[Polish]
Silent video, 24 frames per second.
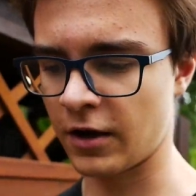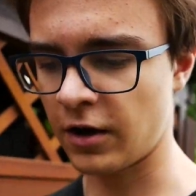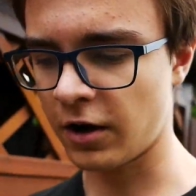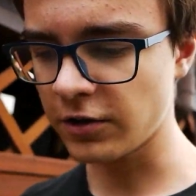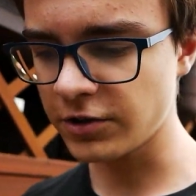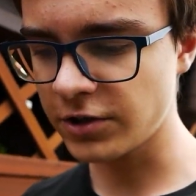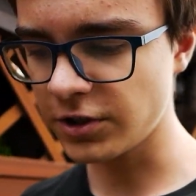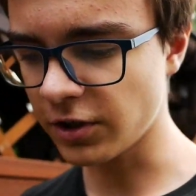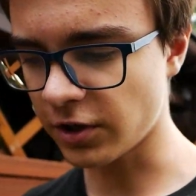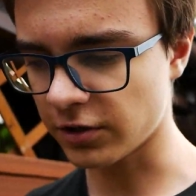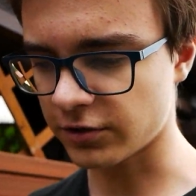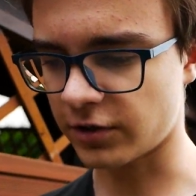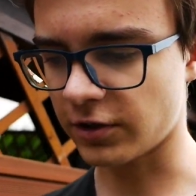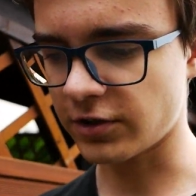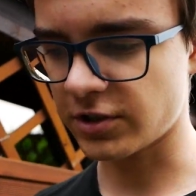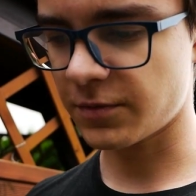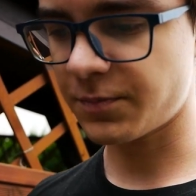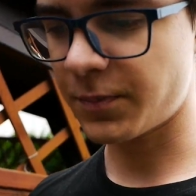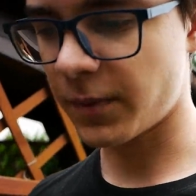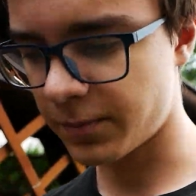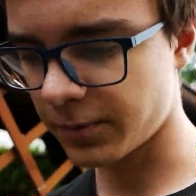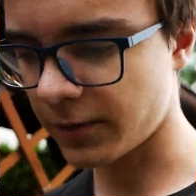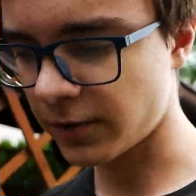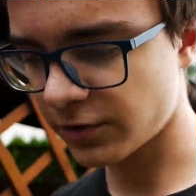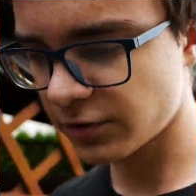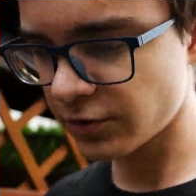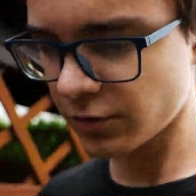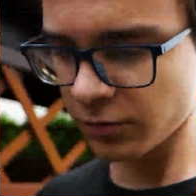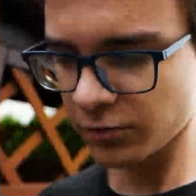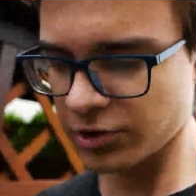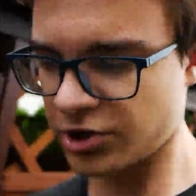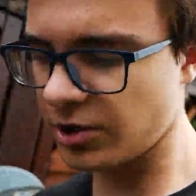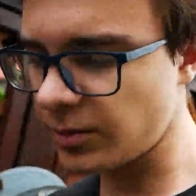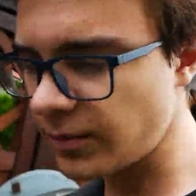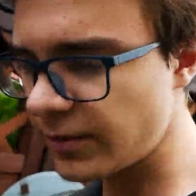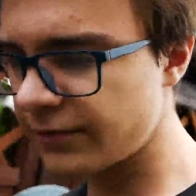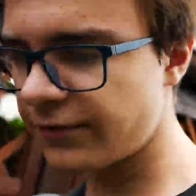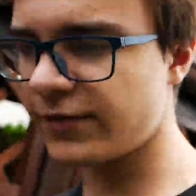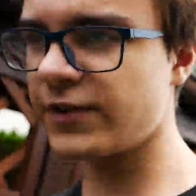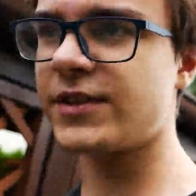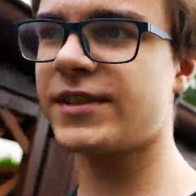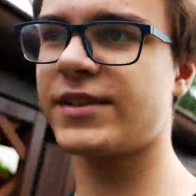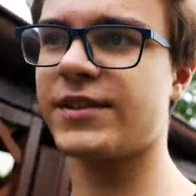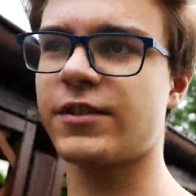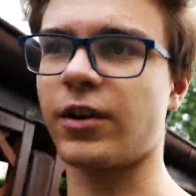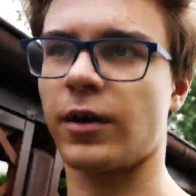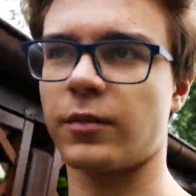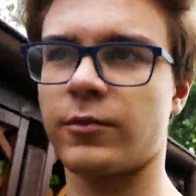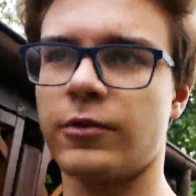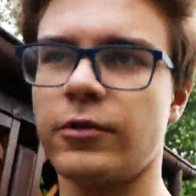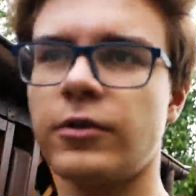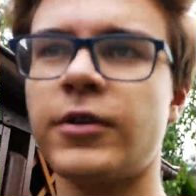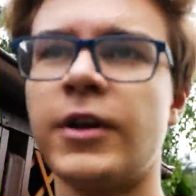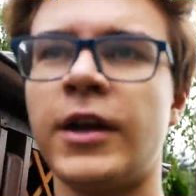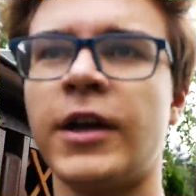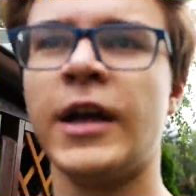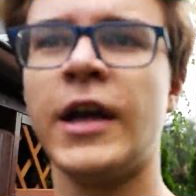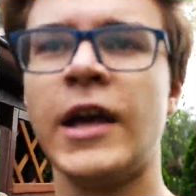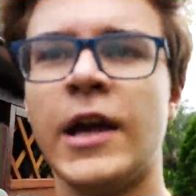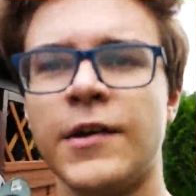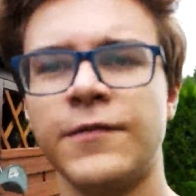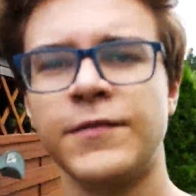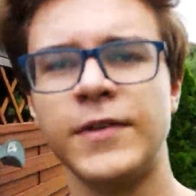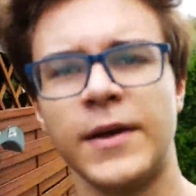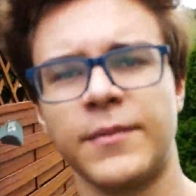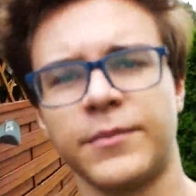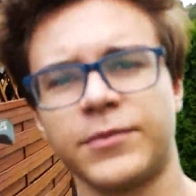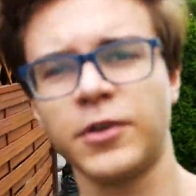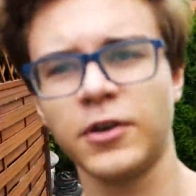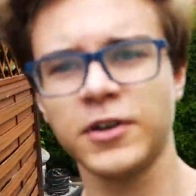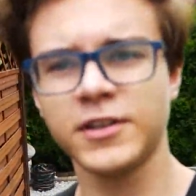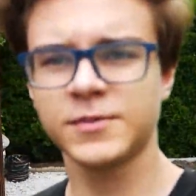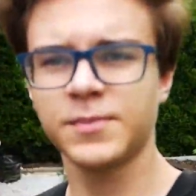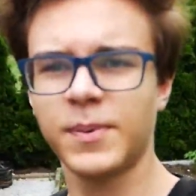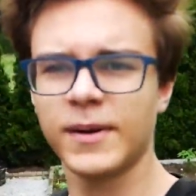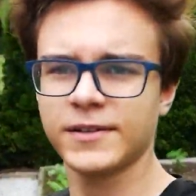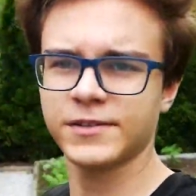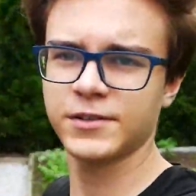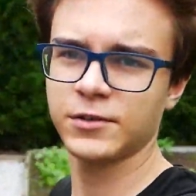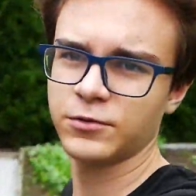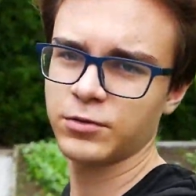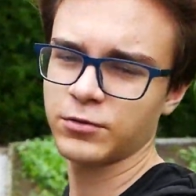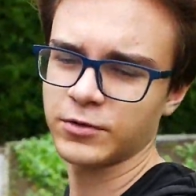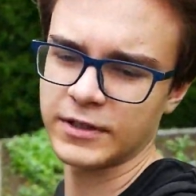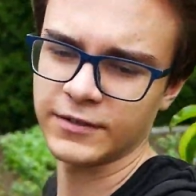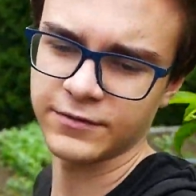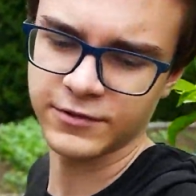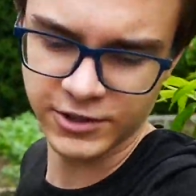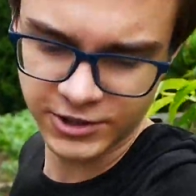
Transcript: Chodzi o to, że po prostu musimy wyjść z domu. Wiem, to jest bardzo trudne w